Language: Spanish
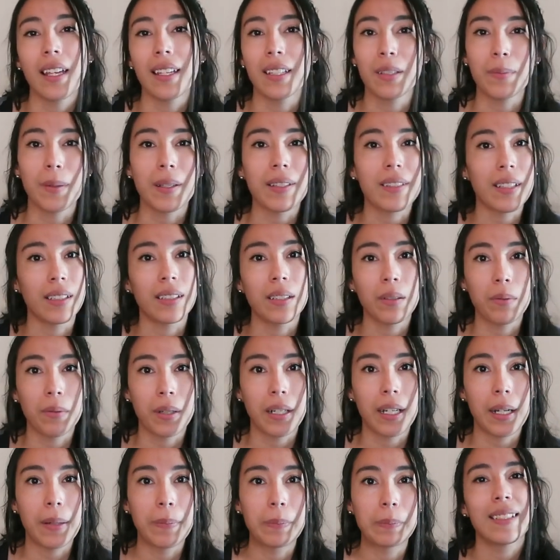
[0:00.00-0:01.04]
es bastante
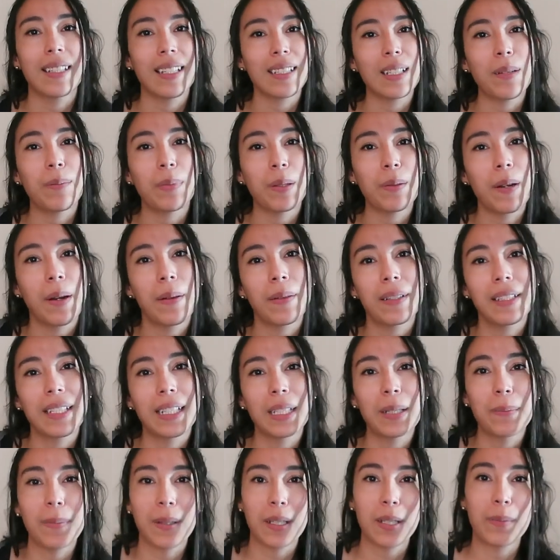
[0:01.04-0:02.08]
buena. Si es la primera vez
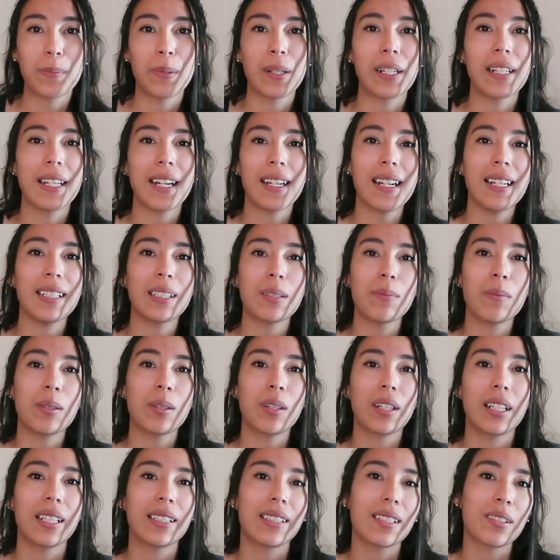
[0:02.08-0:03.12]
que te pasas por el canal, te
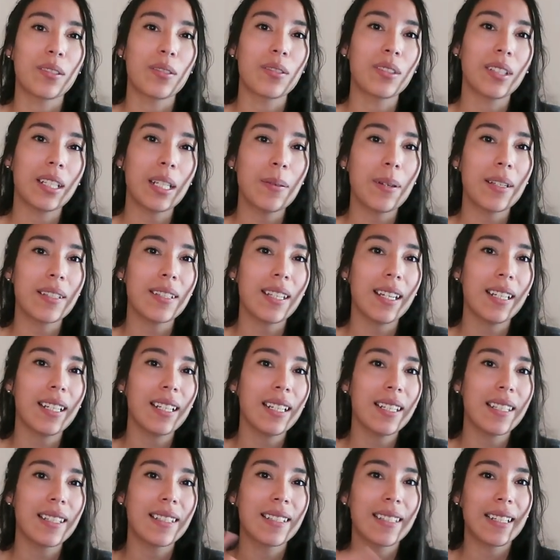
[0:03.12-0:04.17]
invito a que te suscribas y a que
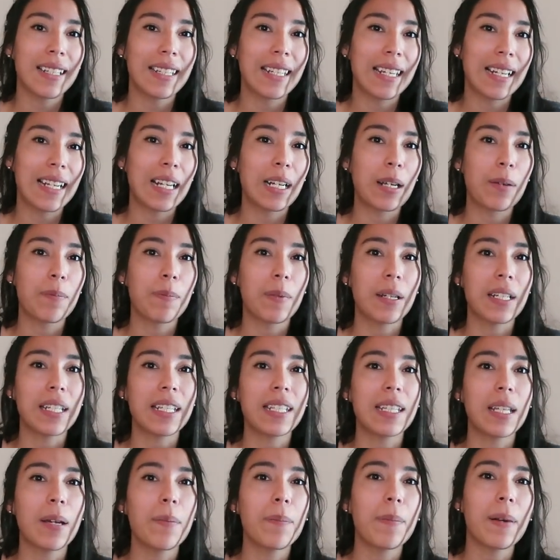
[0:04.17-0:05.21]
le des clic en la
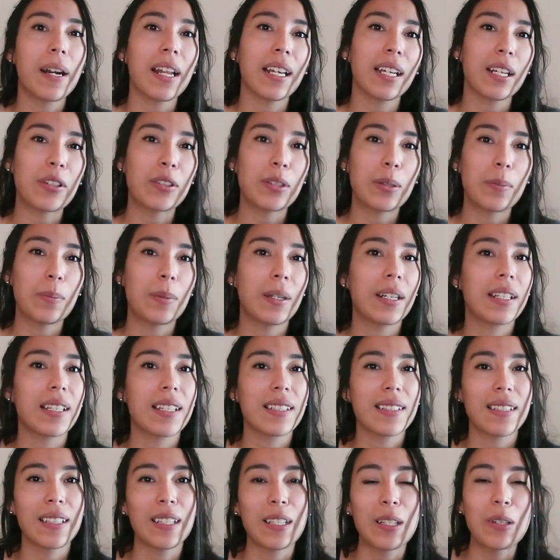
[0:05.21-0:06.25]
campanita para que no te
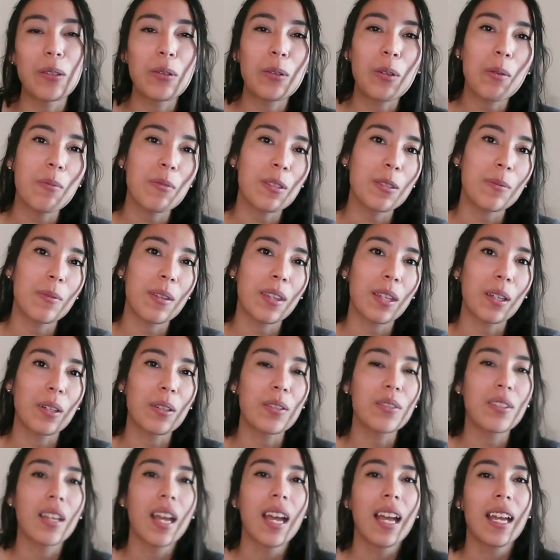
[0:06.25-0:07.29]
pierdas de ninguno de mis
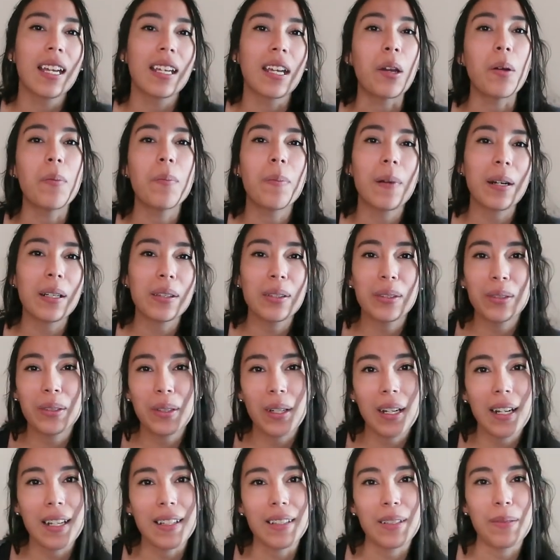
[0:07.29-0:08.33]
videos que comparto
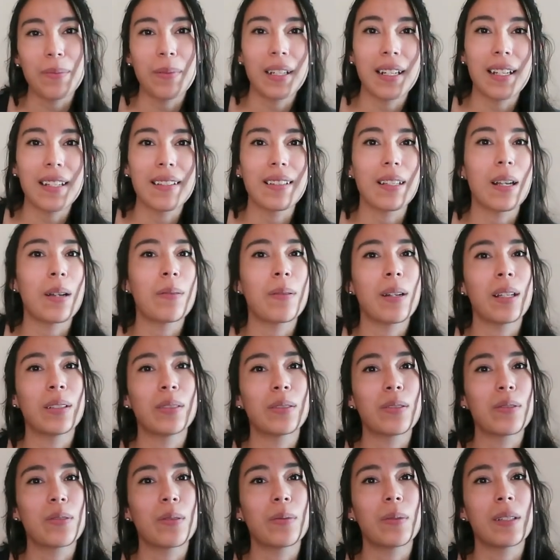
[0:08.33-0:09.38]
todas las semanas
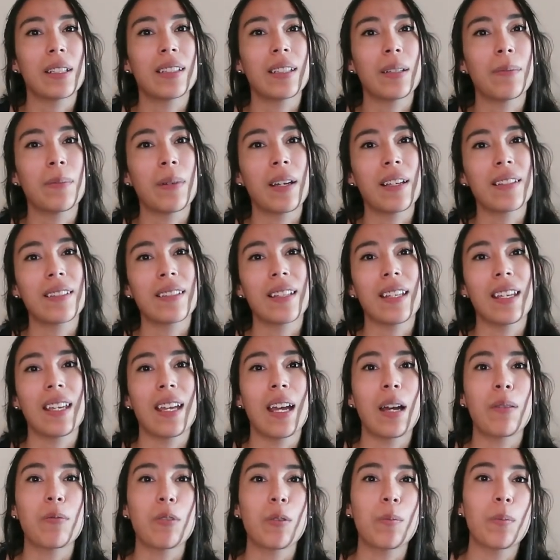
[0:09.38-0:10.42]
hablando sobre temas de
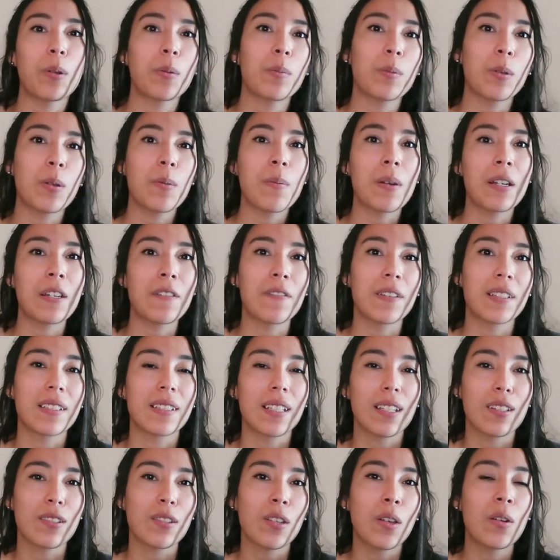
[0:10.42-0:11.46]
amor propio,
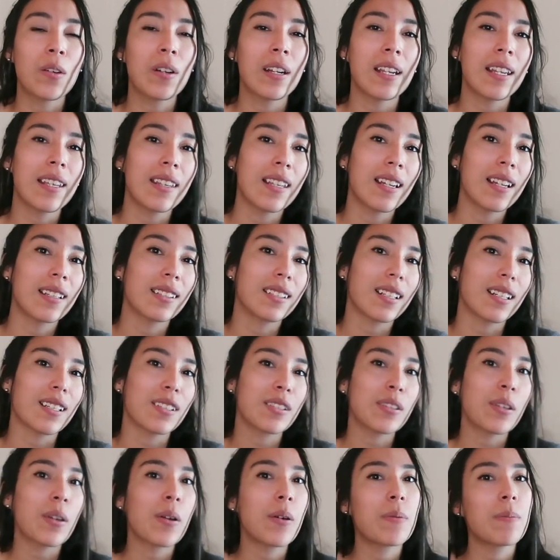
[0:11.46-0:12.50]
manifestación, ley de la
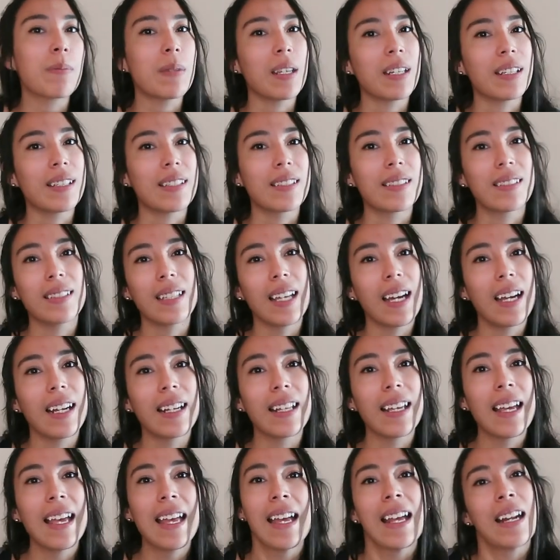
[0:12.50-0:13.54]
atracción, bienestar,
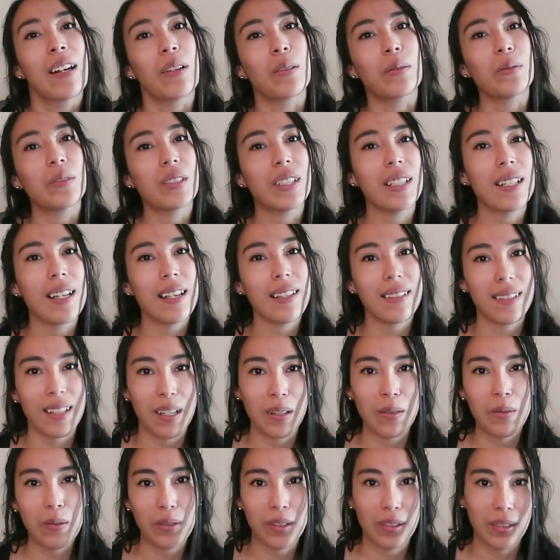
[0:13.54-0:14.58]
rutinas y
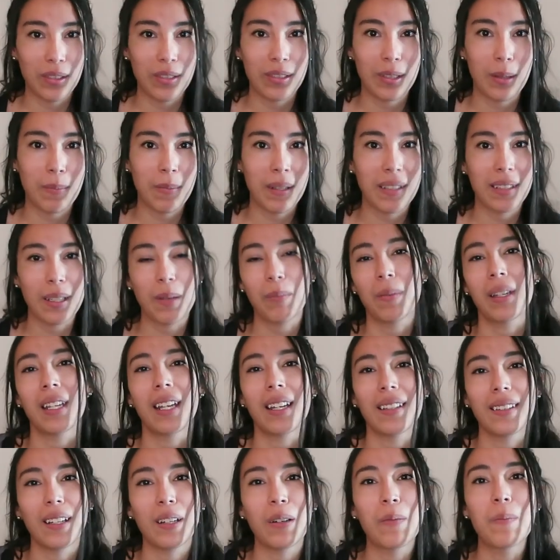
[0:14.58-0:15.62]
algunos otros temas que me
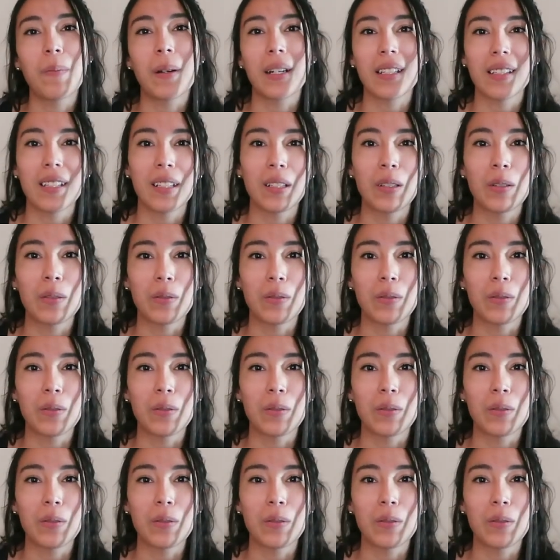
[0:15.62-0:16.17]
encanta compartir